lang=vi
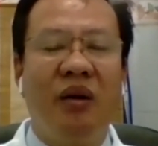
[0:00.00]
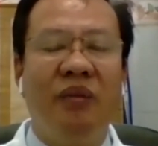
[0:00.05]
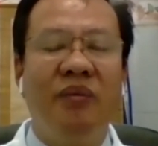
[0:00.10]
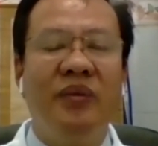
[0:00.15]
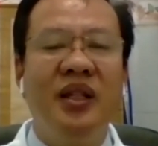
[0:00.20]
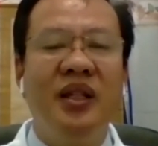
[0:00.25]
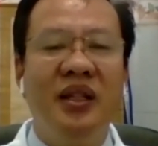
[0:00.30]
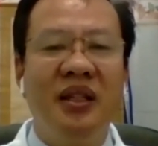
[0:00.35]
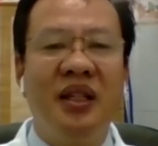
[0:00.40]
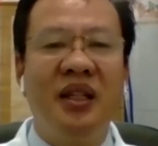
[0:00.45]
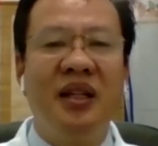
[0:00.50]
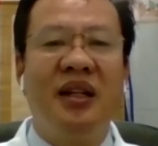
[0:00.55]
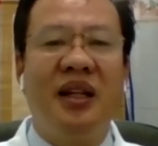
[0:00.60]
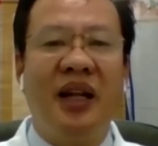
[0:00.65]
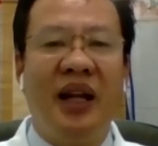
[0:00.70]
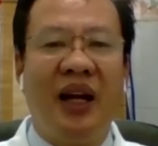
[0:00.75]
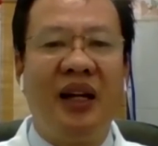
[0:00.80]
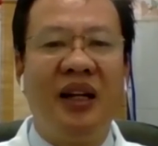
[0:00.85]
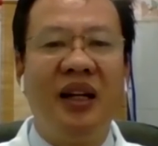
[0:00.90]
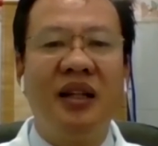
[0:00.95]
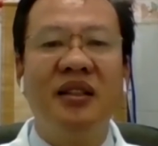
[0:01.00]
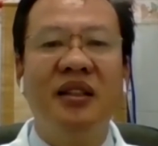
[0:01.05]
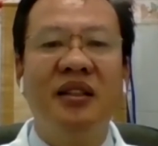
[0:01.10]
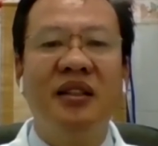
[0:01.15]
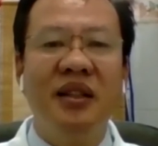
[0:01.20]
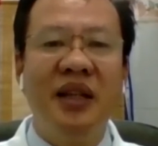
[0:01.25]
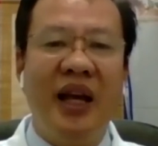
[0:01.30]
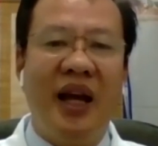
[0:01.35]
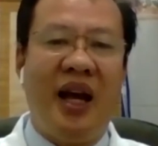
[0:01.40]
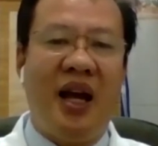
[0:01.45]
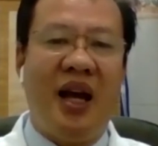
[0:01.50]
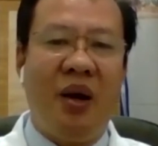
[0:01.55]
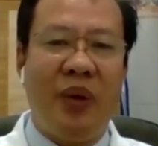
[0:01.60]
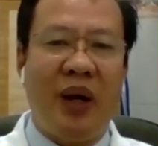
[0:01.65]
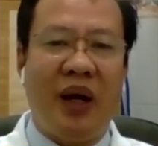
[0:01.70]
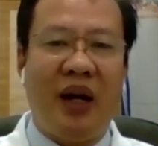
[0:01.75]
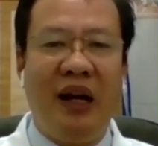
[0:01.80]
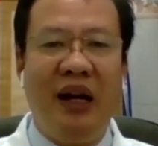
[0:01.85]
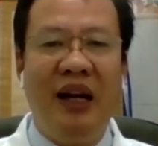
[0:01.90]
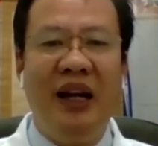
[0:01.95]
cũng như tình trạng kích ứng da
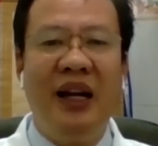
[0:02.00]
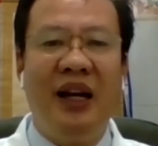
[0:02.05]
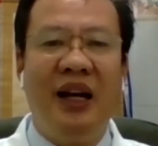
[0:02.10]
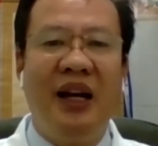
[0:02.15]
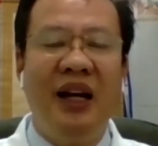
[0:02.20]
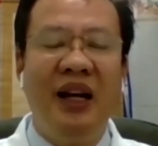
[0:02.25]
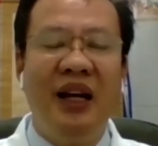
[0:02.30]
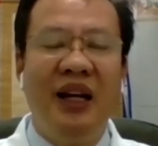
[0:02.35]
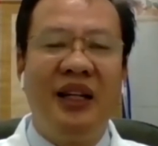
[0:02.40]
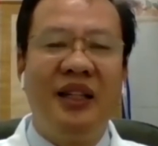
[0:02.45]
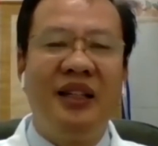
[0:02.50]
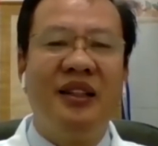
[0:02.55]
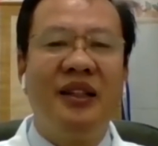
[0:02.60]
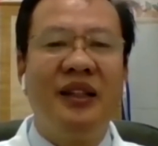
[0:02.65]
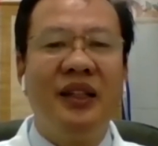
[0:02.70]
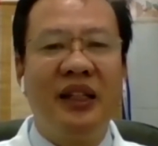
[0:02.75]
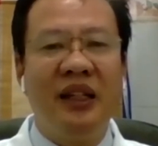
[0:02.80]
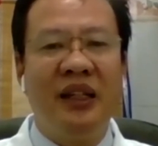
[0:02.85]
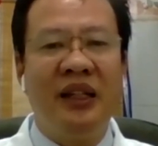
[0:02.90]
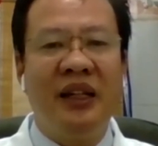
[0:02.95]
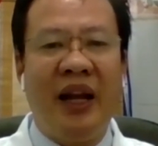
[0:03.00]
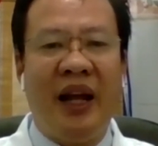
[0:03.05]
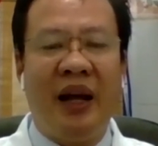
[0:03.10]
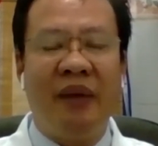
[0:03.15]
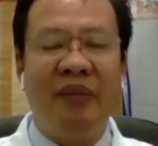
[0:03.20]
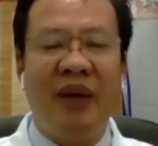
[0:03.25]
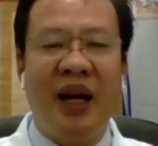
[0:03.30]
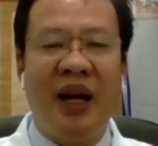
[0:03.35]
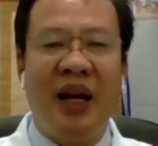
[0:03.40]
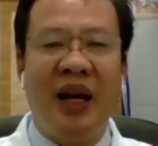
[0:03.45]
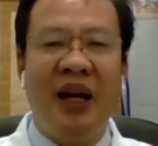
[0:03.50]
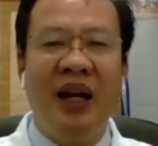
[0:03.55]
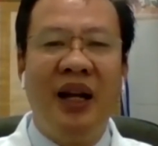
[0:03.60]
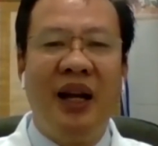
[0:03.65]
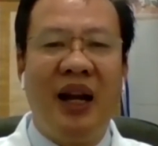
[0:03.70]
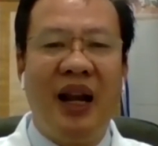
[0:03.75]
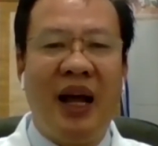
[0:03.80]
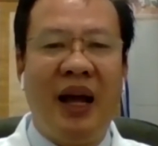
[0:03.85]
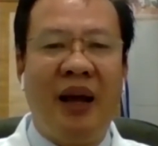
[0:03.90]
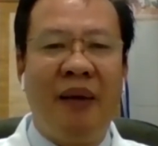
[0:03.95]
hoặc hay là những cái tình trạng mà
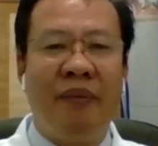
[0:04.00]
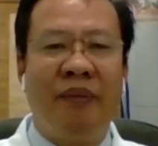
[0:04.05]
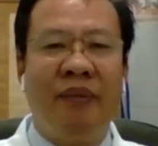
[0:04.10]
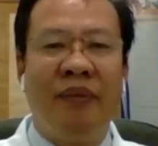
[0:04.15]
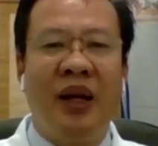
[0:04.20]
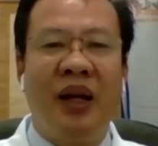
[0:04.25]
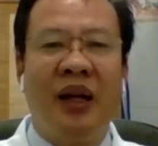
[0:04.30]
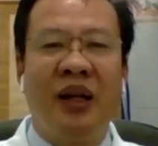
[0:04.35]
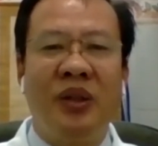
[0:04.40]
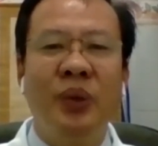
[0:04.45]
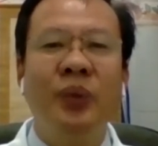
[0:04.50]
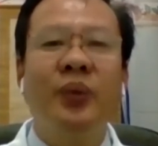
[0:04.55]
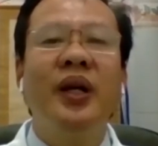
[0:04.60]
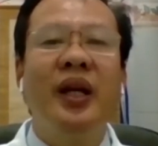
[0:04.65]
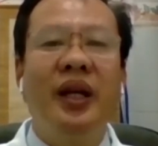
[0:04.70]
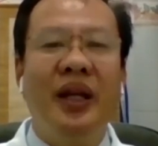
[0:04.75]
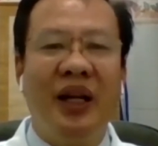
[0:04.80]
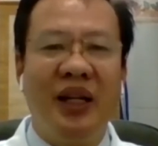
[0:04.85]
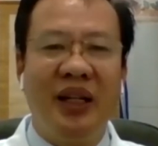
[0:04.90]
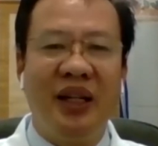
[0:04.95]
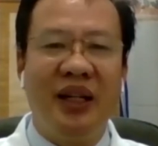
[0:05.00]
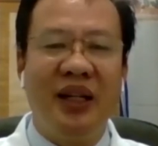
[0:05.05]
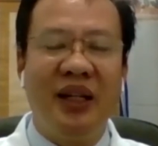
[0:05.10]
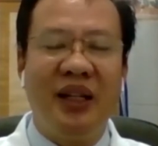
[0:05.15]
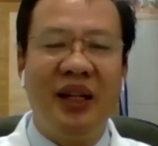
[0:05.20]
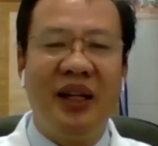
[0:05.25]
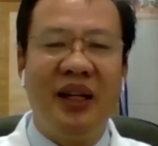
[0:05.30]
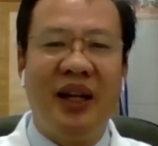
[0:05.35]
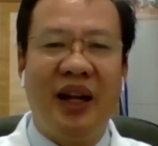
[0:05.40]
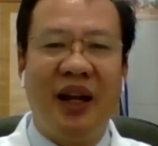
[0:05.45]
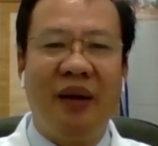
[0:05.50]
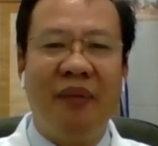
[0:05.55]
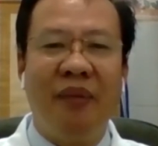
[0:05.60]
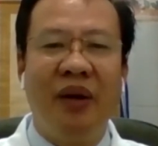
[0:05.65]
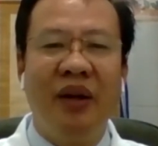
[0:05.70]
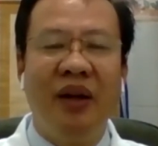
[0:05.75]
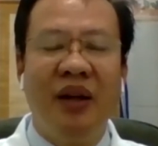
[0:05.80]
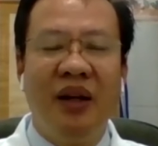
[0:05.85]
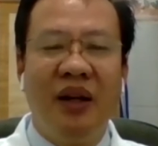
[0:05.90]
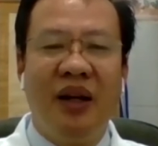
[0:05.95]
làm mà xuất hiện những cái tình trạng
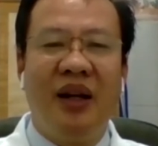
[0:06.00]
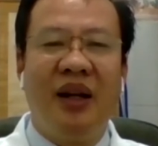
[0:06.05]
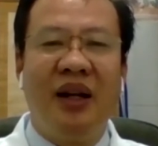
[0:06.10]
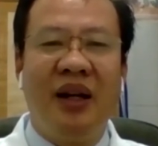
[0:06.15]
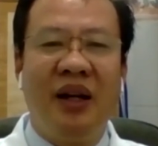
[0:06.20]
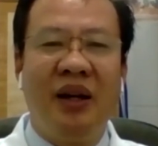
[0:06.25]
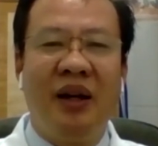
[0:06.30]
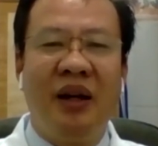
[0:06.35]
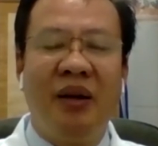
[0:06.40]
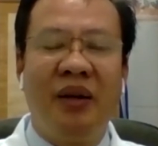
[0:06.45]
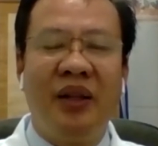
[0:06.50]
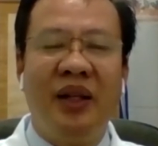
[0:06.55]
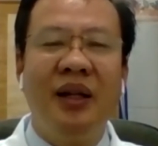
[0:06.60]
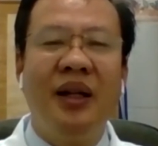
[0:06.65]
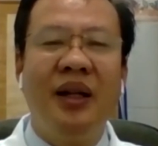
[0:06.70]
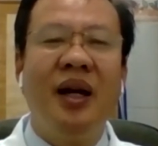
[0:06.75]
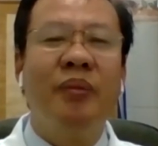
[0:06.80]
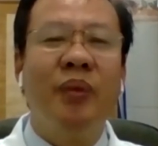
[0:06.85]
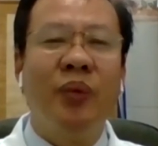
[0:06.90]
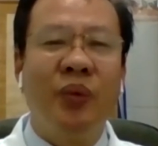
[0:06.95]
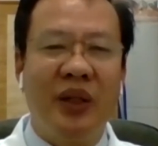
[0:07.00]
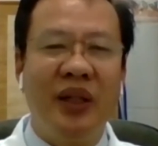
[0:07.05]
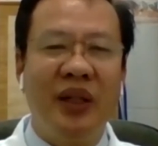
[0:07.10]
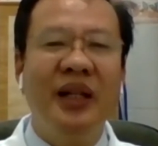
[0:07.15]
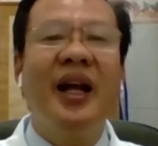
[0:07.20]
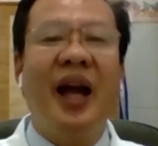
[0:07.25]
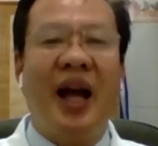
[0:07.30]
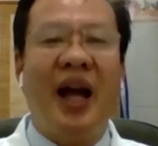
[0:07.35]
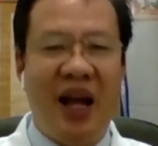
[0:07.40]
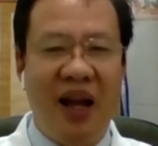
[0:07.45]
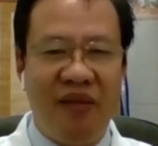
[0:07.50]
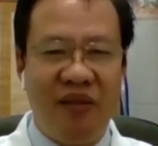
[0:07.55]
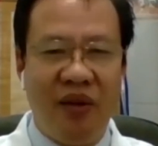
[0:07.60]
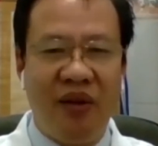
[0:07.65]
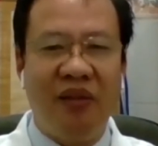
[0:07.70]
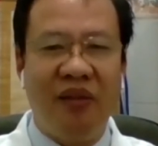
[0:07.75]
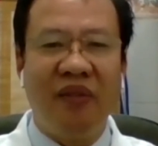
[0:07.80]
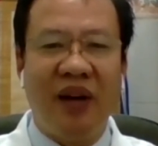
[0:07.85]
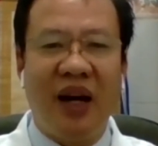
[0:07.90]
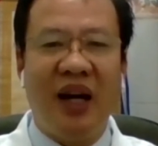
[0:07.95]
uh, như là mụn trứng cá
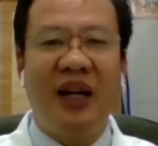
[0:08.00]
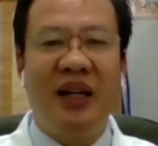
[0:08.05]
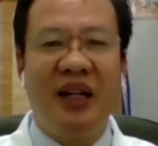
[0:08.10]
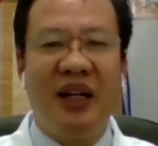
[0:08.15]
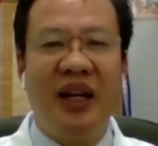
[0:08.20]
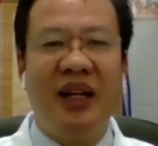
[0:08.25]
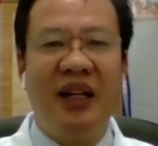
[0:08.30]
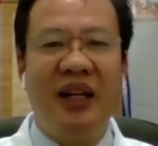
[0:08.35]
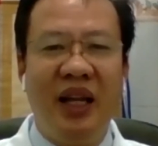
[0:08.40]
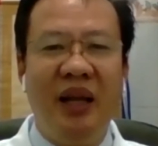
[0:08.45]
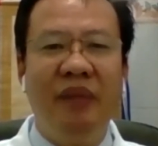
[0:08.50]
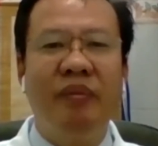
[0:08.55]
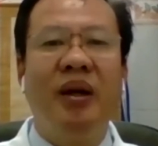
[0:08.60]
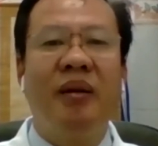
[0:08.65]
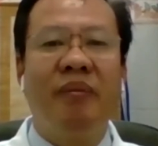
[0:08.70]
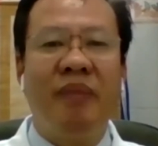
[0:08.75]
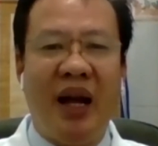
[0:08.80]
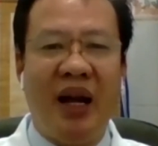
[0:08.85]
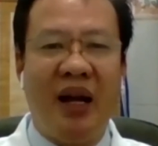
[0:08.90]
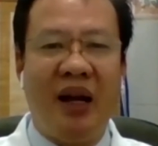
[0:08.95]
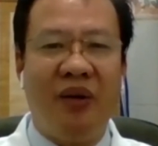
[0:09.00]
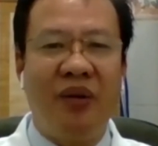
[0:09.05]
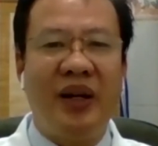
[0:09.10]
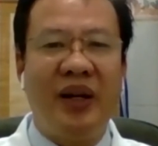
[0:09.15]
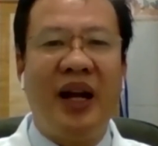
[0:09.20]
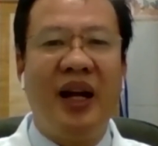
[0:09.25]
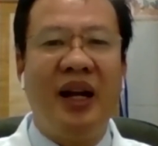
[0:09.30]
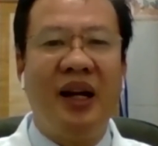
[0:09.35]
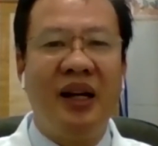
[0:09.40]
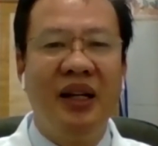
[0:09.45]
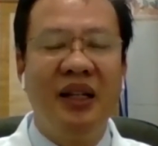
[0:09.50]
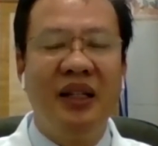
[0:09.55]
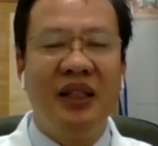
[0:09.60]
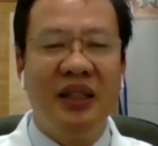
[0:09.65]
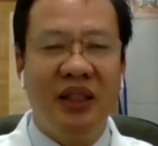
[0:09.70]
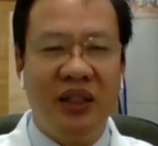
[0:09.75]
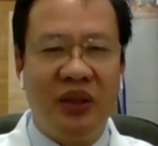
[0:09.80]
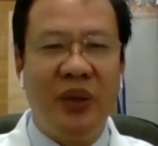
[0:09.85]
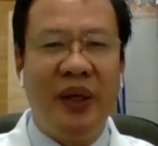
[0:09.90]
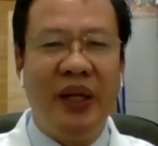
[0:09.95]
rồi vân vân trên khi mình mang khẩu trang
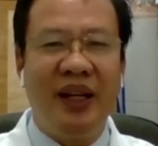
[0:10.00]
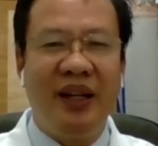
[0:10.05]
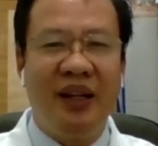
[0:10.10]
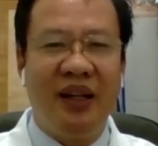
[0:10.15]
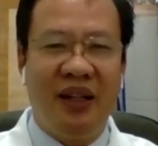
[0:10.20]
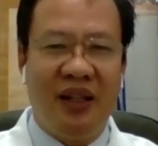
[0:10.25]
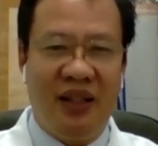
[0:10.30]
thường xuyên